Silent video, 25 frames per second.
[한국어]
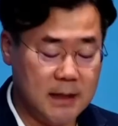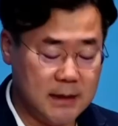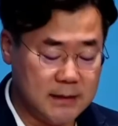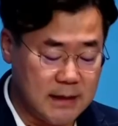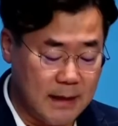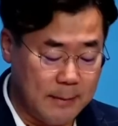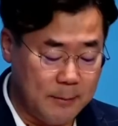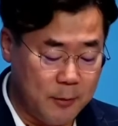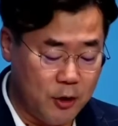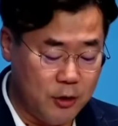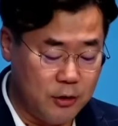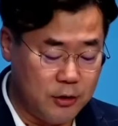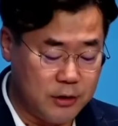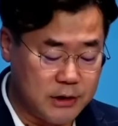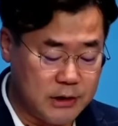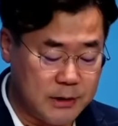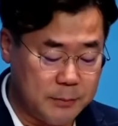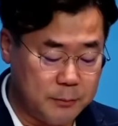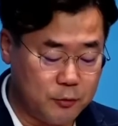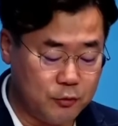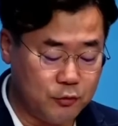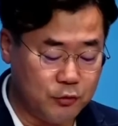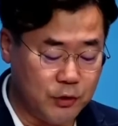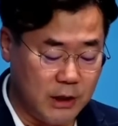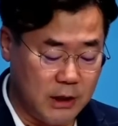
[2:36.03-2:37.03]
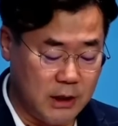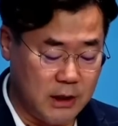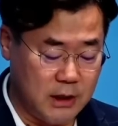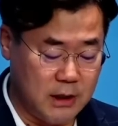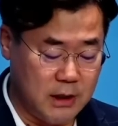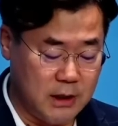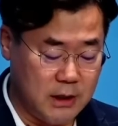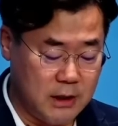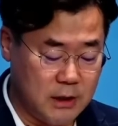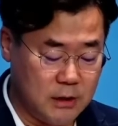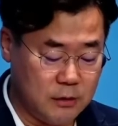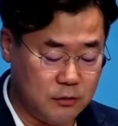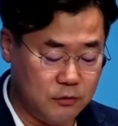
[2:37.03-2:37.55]
3월
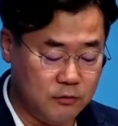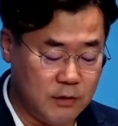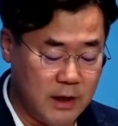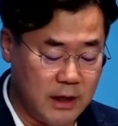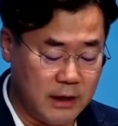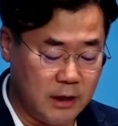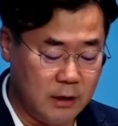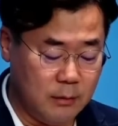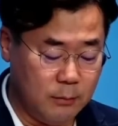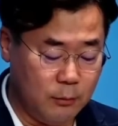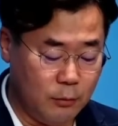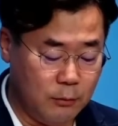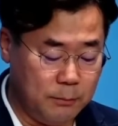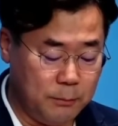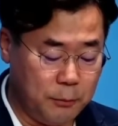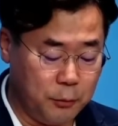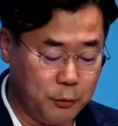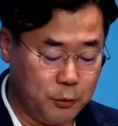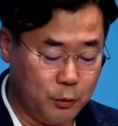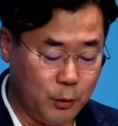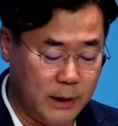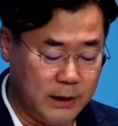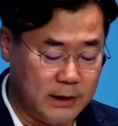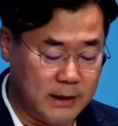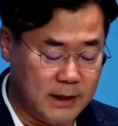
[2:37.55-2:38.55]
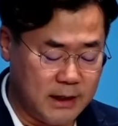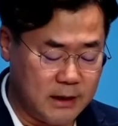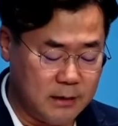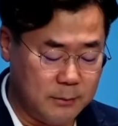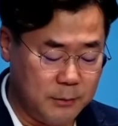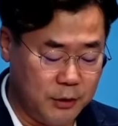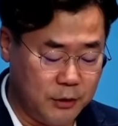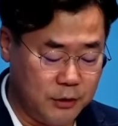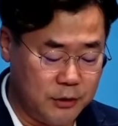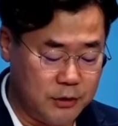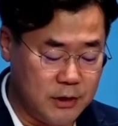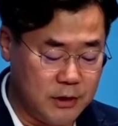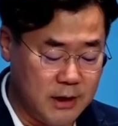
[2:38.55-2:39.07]
19일 중앙일보 보도에
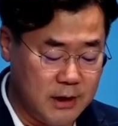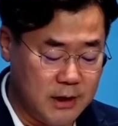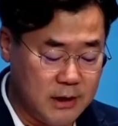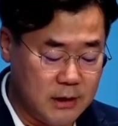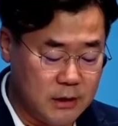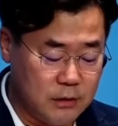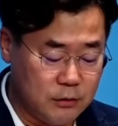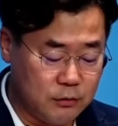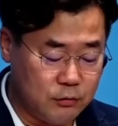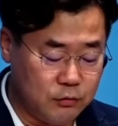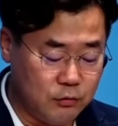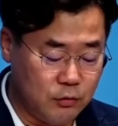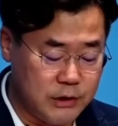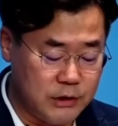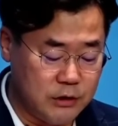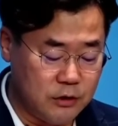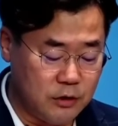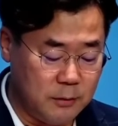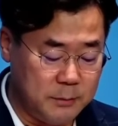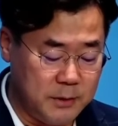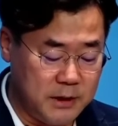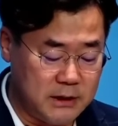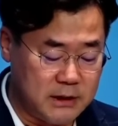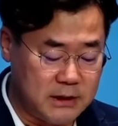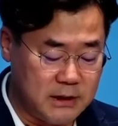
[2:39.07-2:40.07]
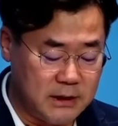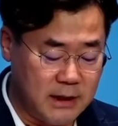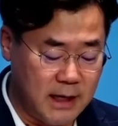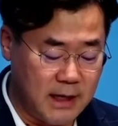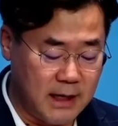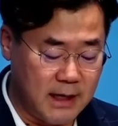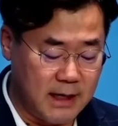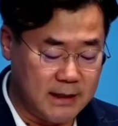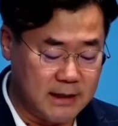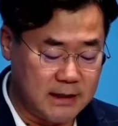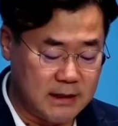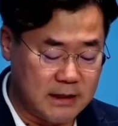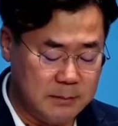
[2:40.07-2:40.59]
따르면 수원지검이
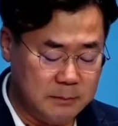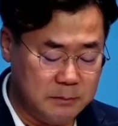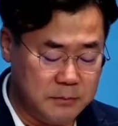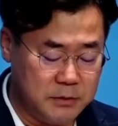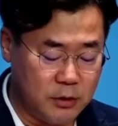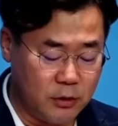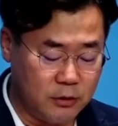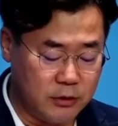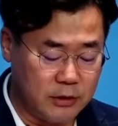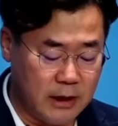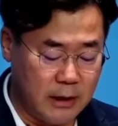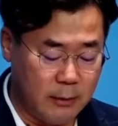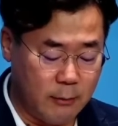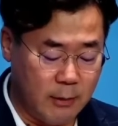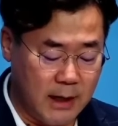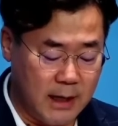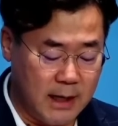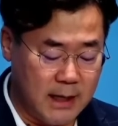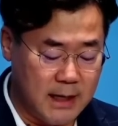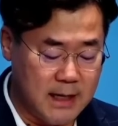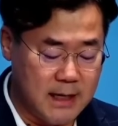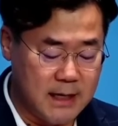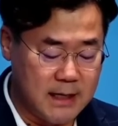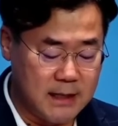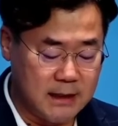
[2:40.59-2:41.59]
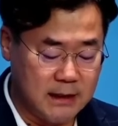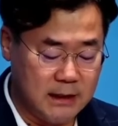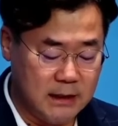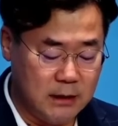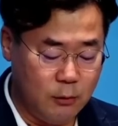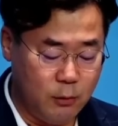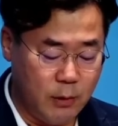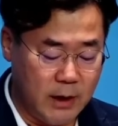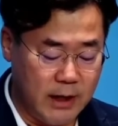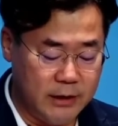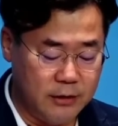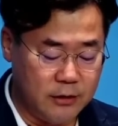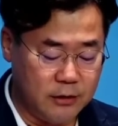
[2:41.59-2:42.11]
진행한 김성태와
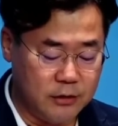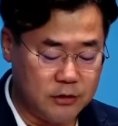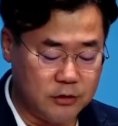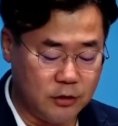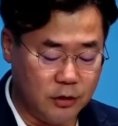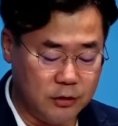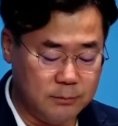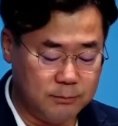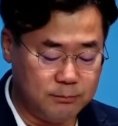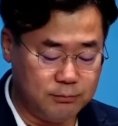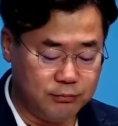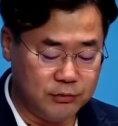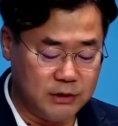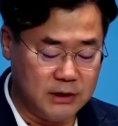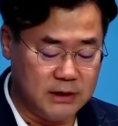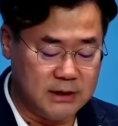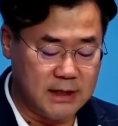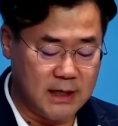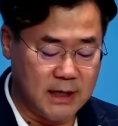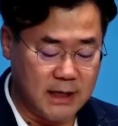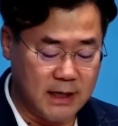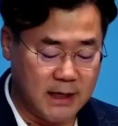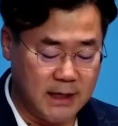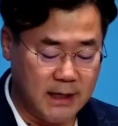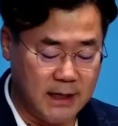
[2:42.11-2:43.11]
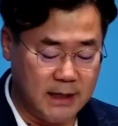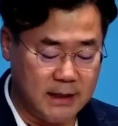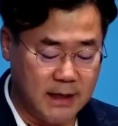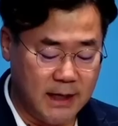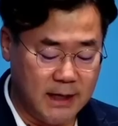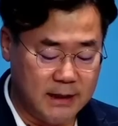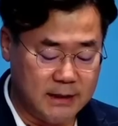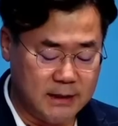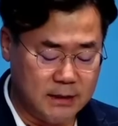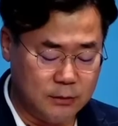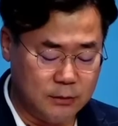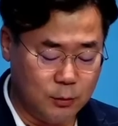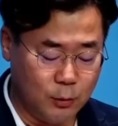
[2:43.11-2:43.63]
이화영 전 부지사 간의
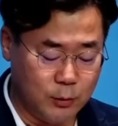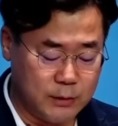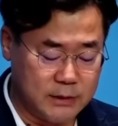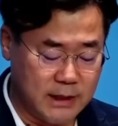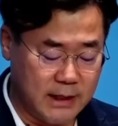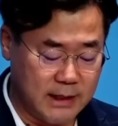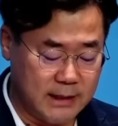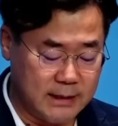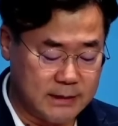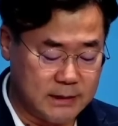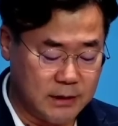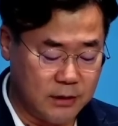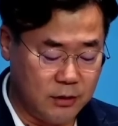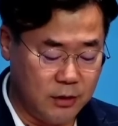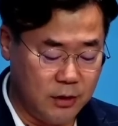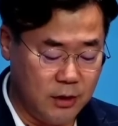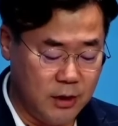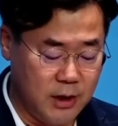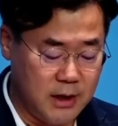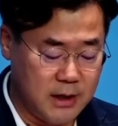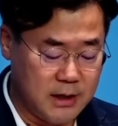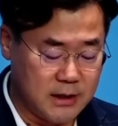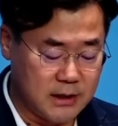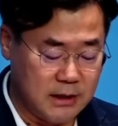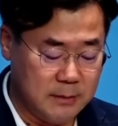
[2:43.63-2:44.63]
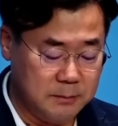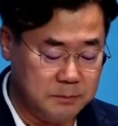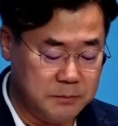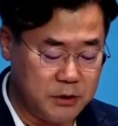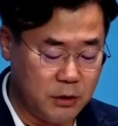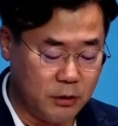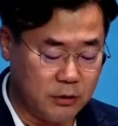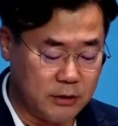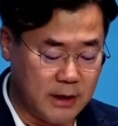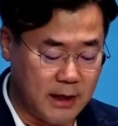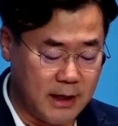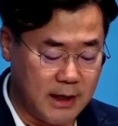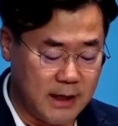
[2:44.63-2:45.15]
대질 조사에서
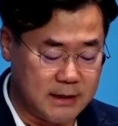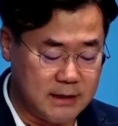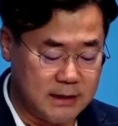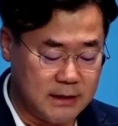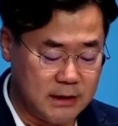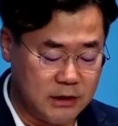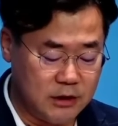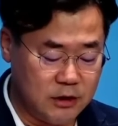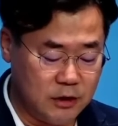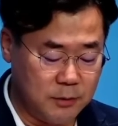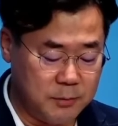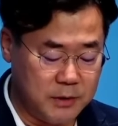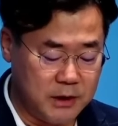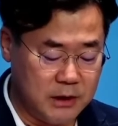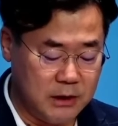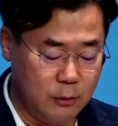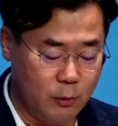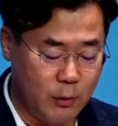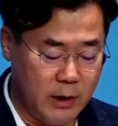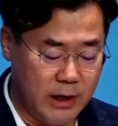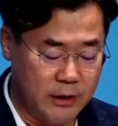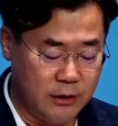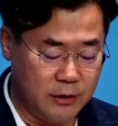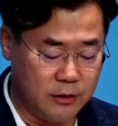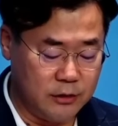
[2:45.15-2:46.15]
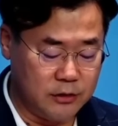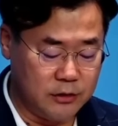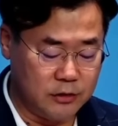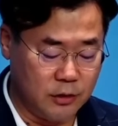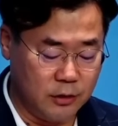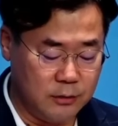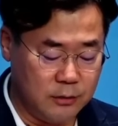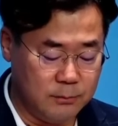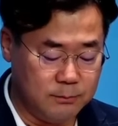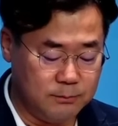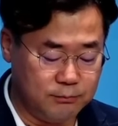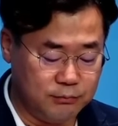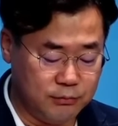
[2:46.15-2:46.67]
김성태가 직접 이화영
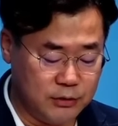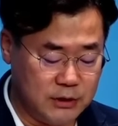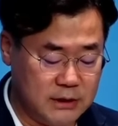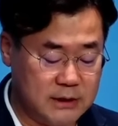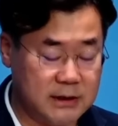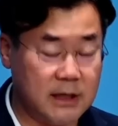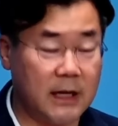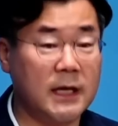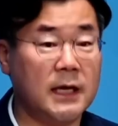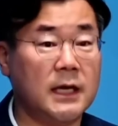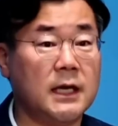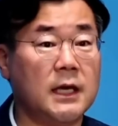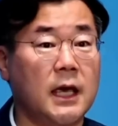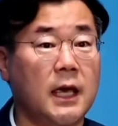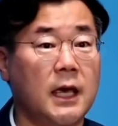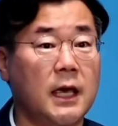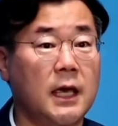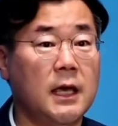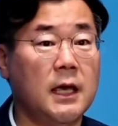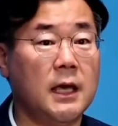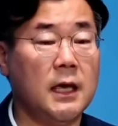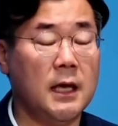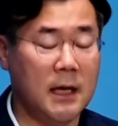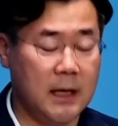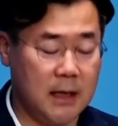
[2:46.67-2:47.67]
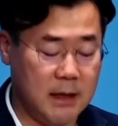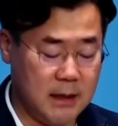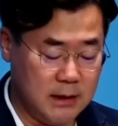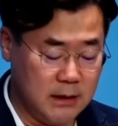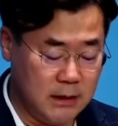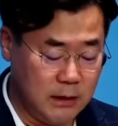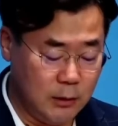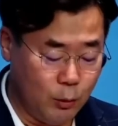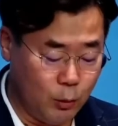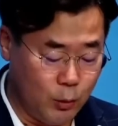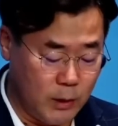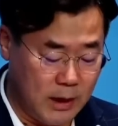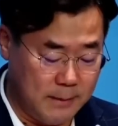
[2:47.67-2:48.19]
전 부지사에게
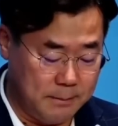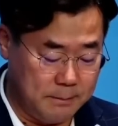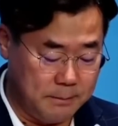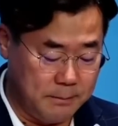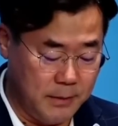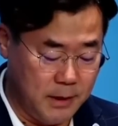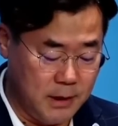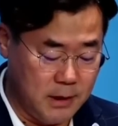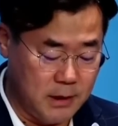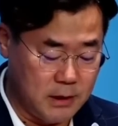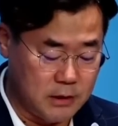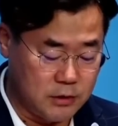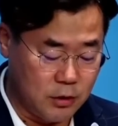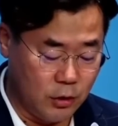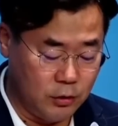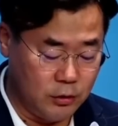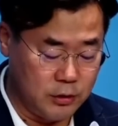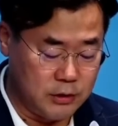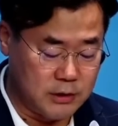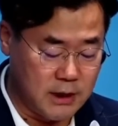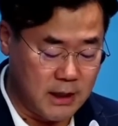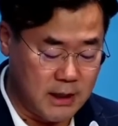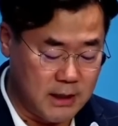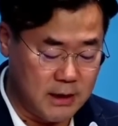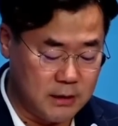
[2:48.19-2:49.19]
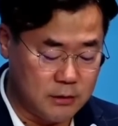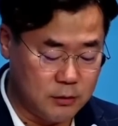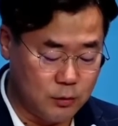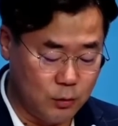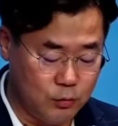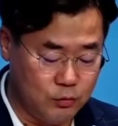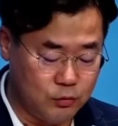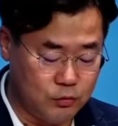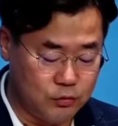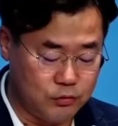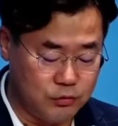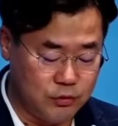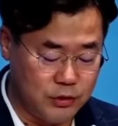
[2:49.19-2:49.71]
이호남 정찰
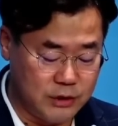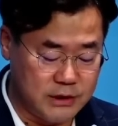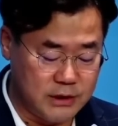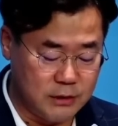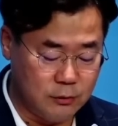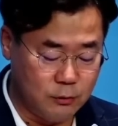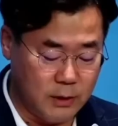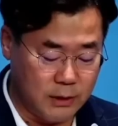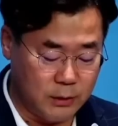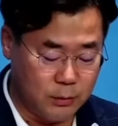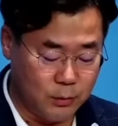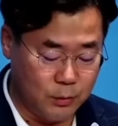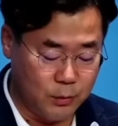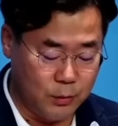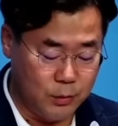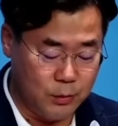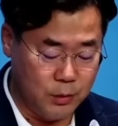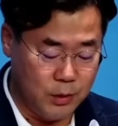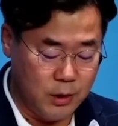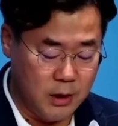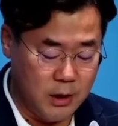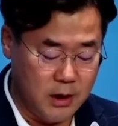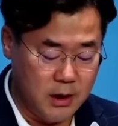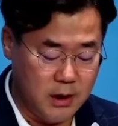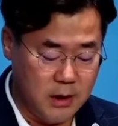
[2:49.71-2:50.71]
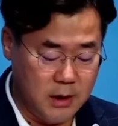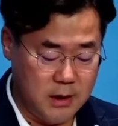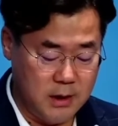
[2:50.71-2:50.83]
총국 출신과도